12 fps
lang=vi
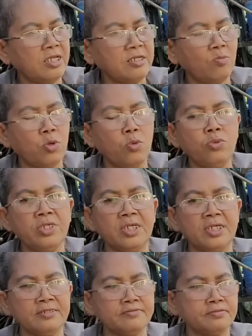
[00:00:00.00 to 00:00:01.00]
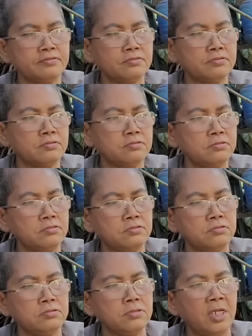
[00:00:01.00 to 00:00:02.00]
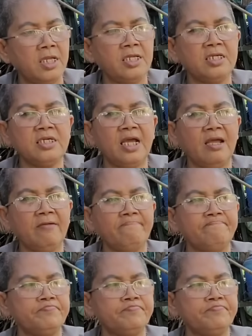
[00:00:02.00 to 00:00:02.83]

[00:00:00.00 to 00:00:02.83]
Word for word: chồng của quyền á hiện ra